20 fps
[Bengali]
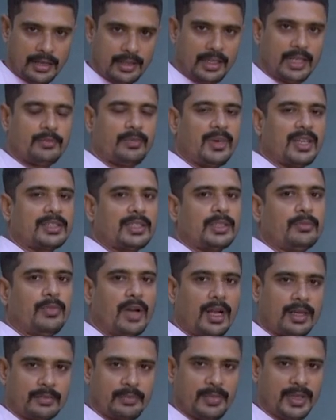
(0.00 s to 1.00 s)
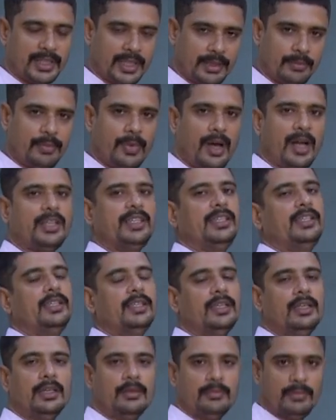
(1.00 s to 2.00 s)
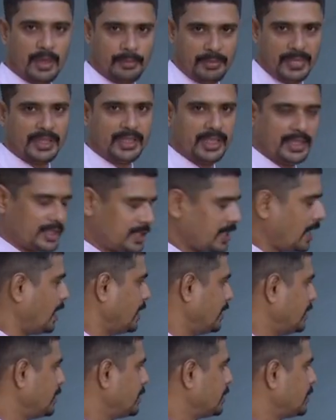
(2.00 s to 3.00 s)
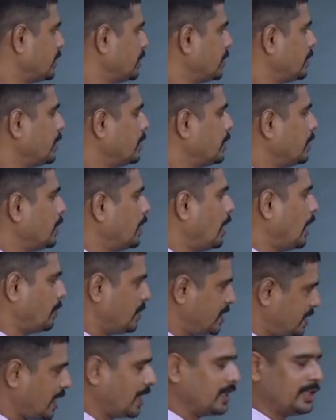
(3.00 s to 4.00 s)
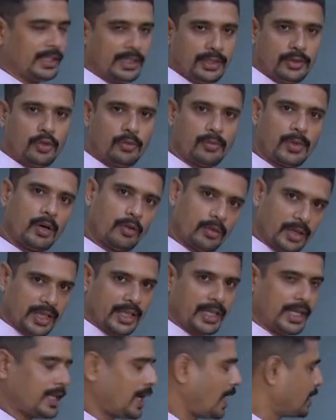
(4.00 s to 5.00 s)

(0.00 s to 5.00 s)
হান্ড্রেড পার্সেন্ট মার্ক পেতে পারি বা পেতে চাই আমি জানি তোমরা অনেকেই